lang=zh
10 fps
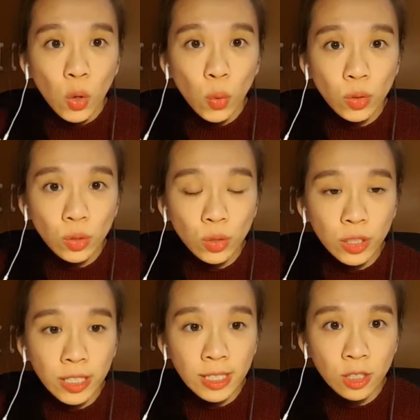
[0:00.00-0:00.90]
或者是
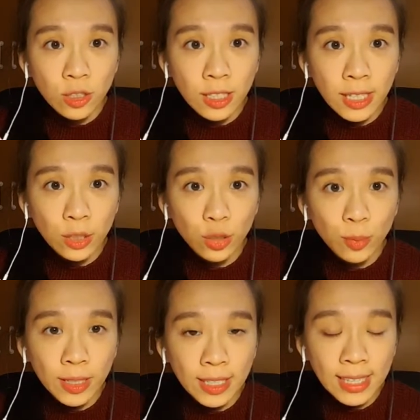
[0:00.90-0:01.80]
可以直接在视
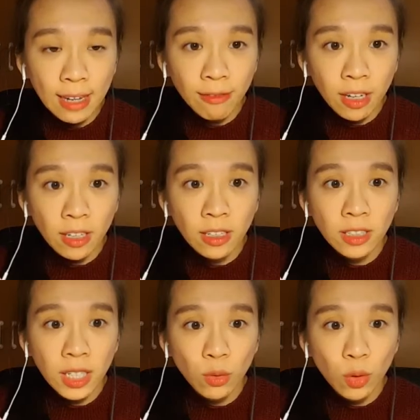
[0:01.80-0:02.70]
频的下
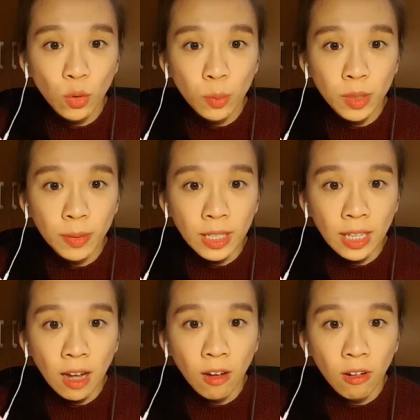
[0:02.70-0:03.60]
方订阅我们的频
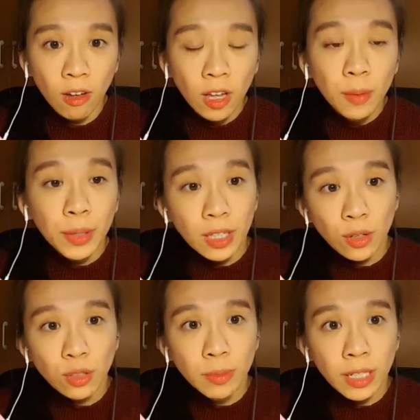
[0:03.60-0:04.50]
道。 频
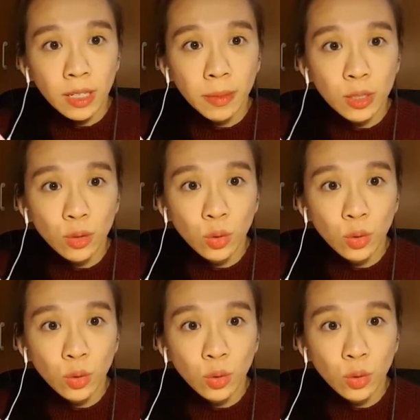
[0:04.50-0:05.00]
道是每天每周